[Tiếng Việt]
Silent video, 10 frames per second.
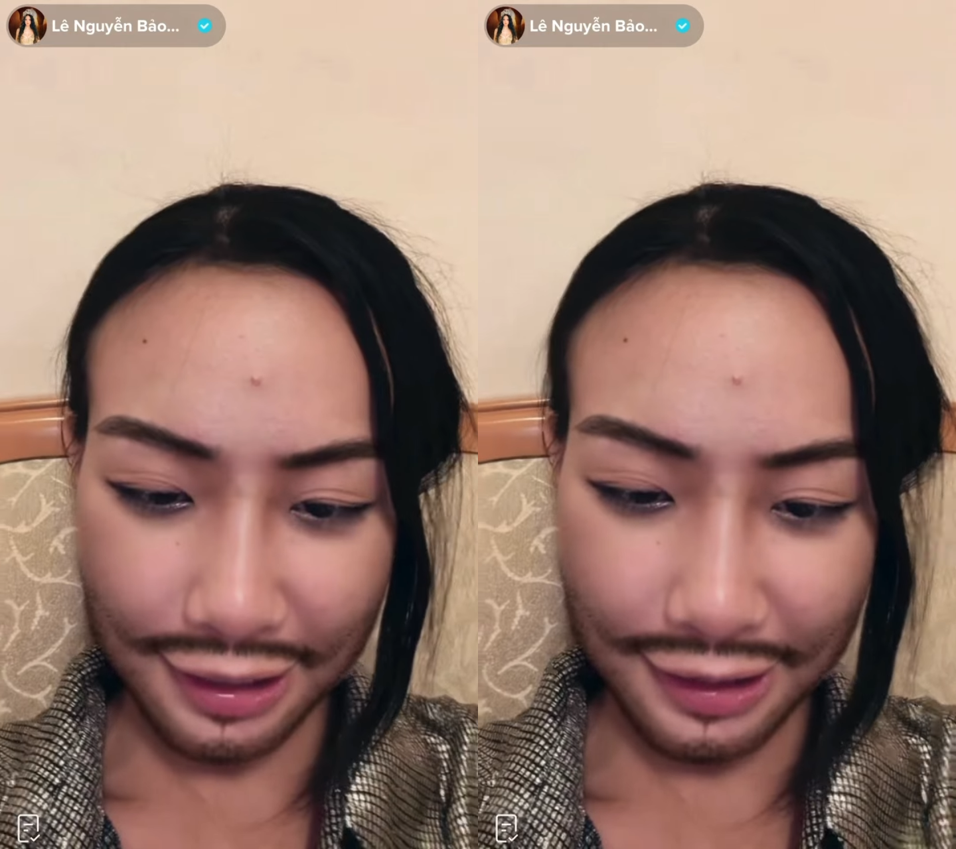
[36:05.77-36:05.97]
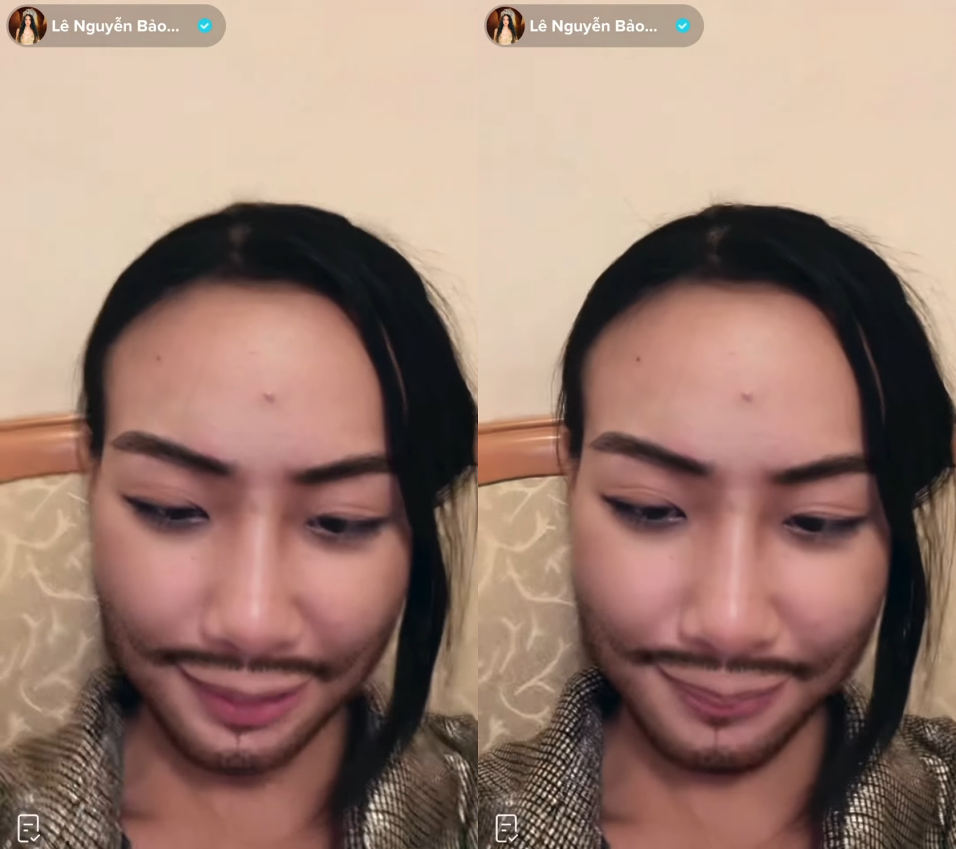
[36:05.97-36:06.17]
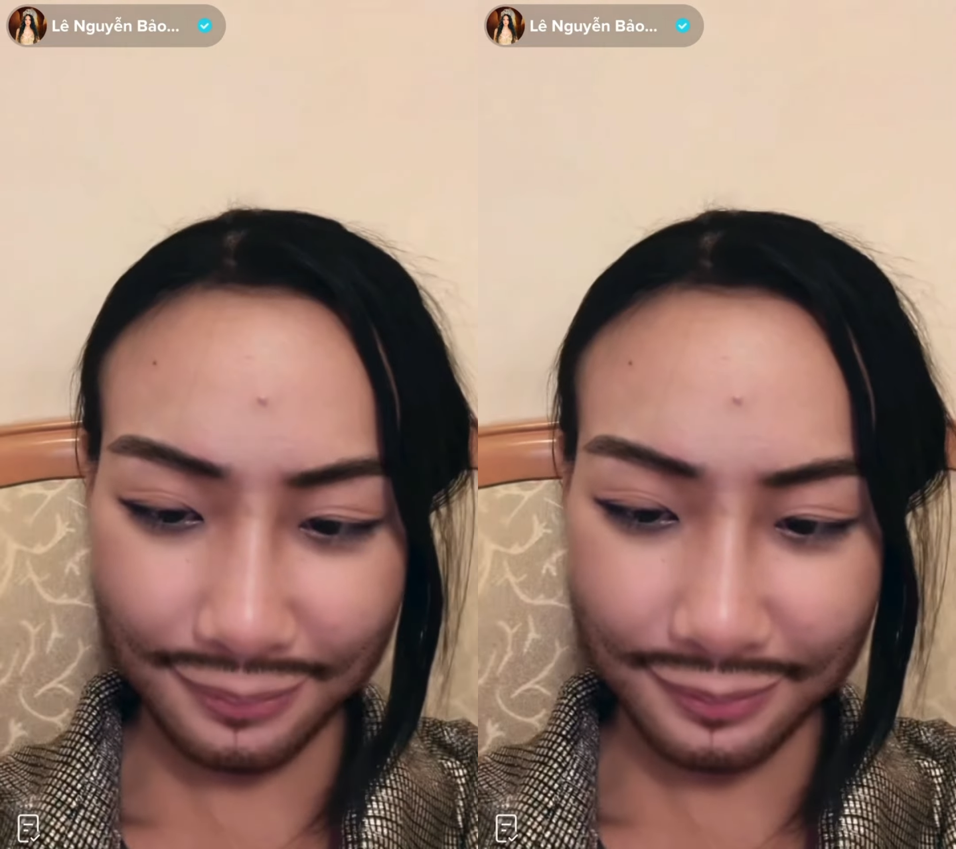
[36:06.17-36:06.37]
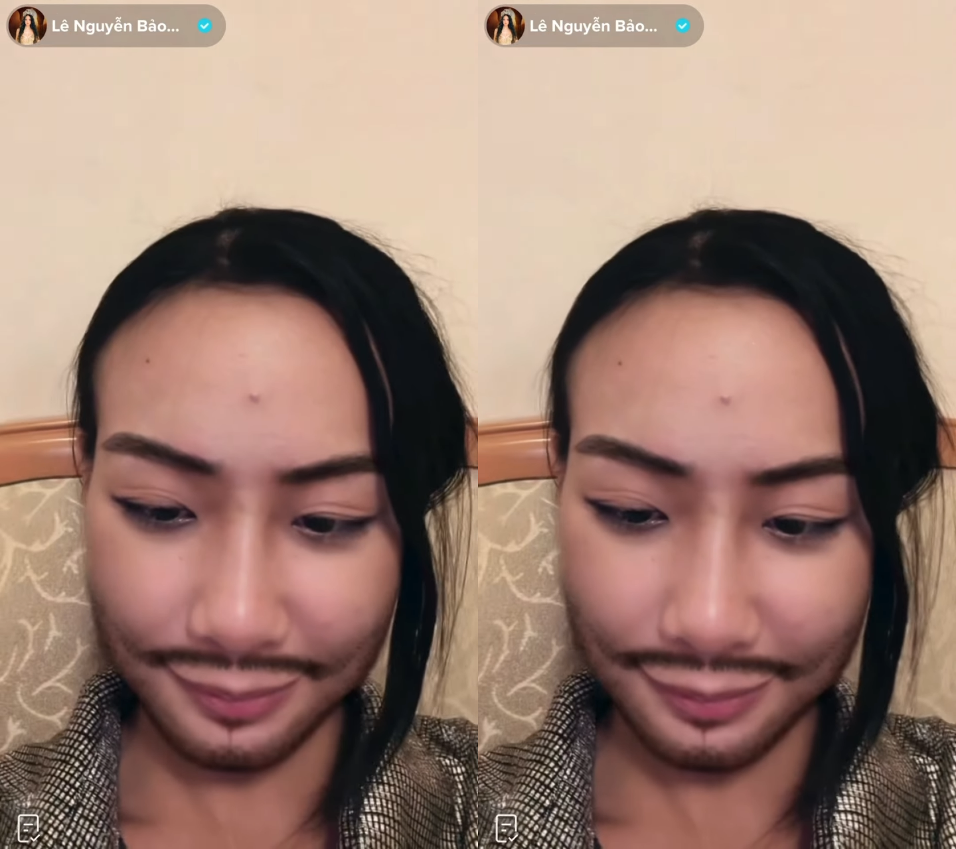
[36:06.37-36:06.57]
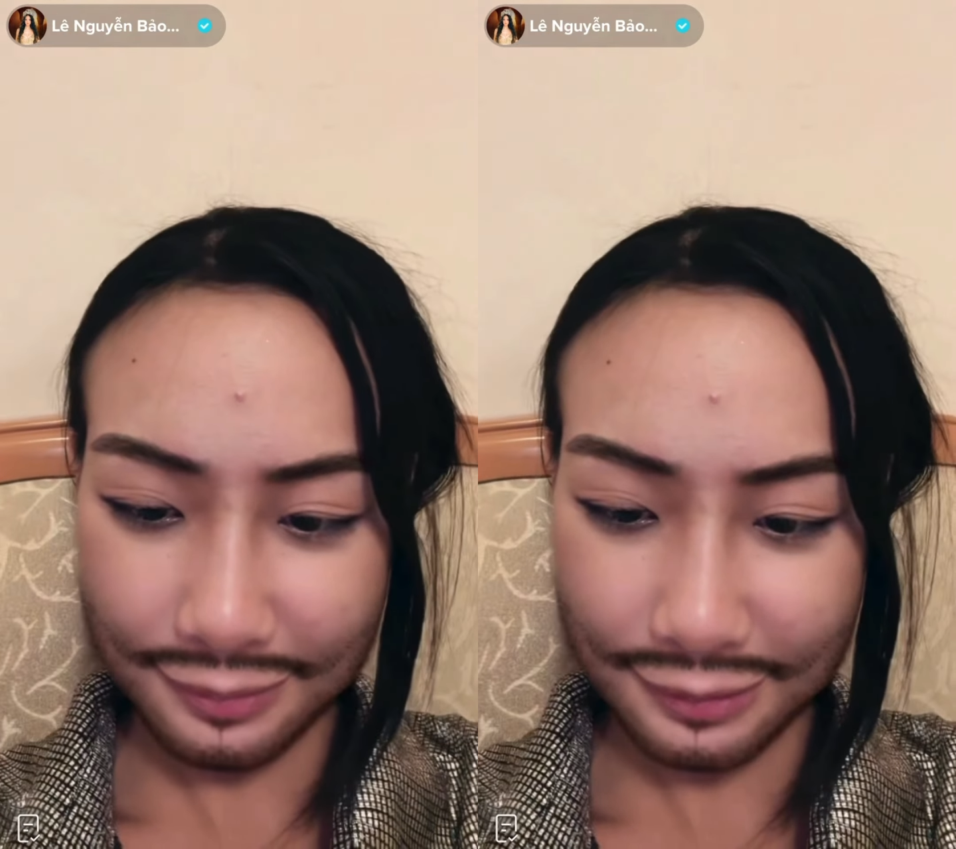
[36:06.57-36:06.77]
ghê lắm
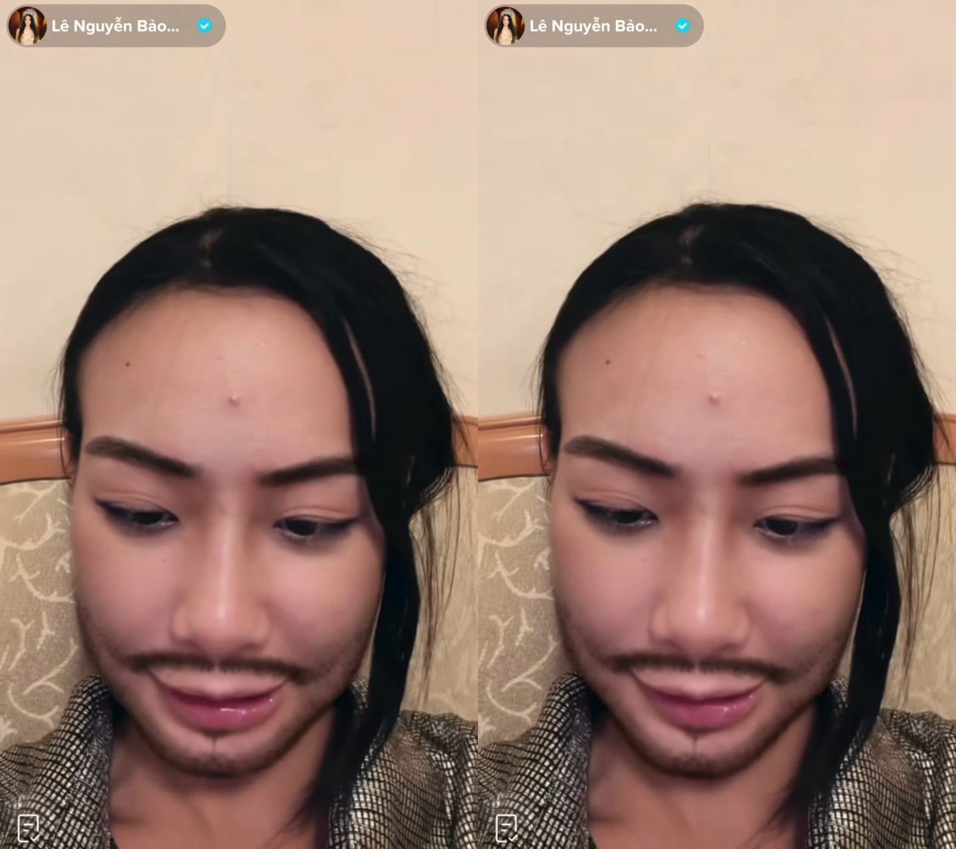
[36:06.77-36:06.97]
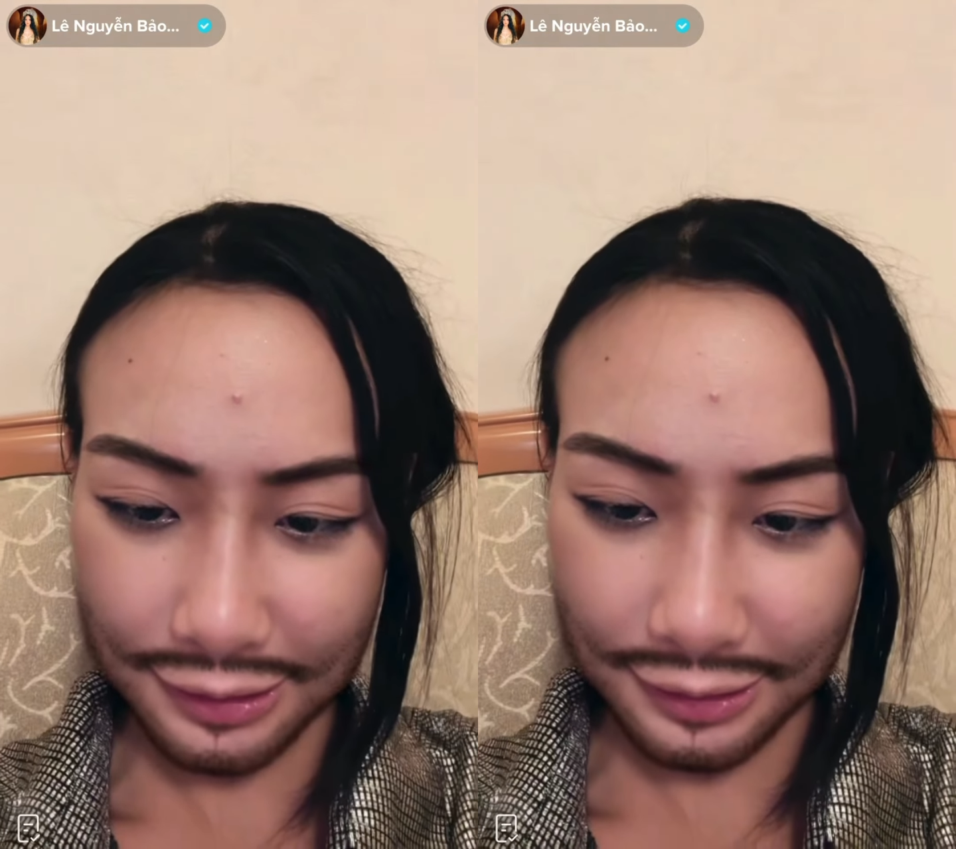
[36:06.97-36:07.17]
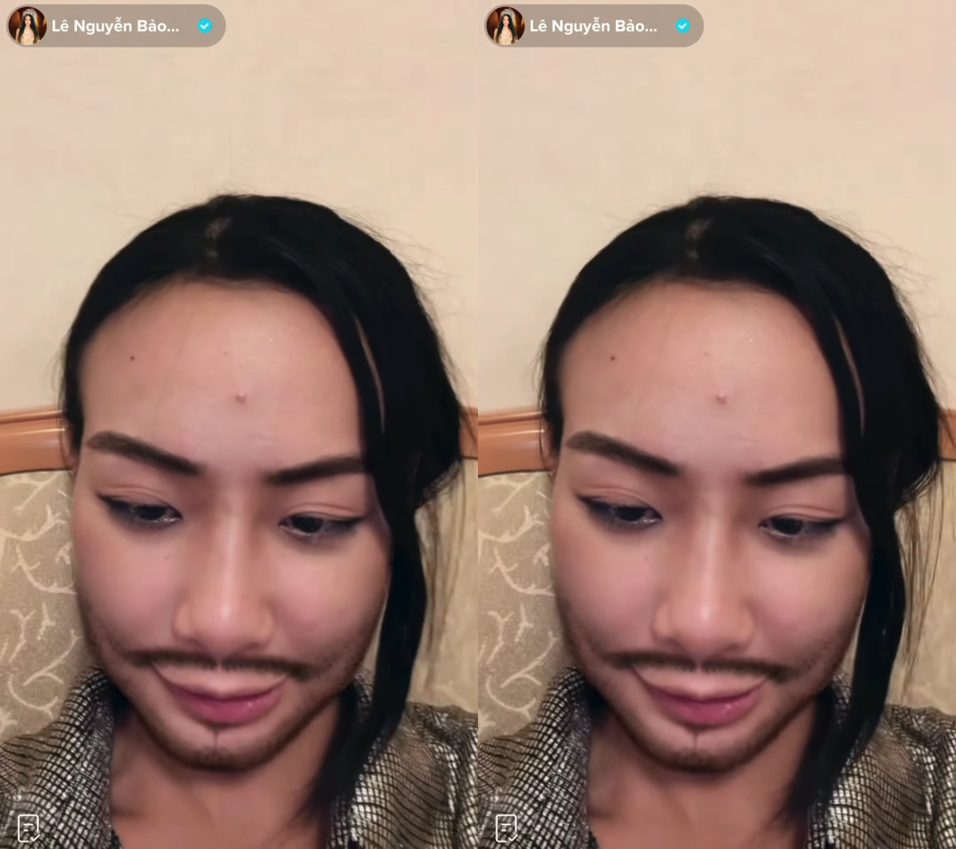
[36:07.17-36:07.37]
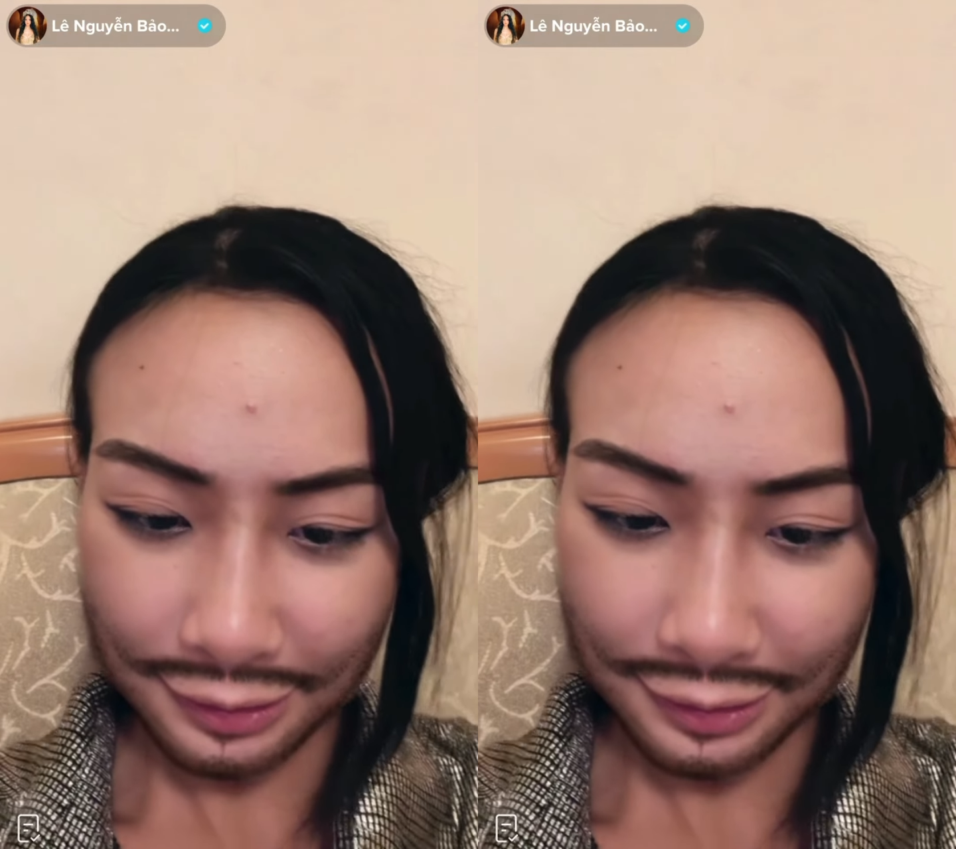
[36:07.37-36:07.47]
đừng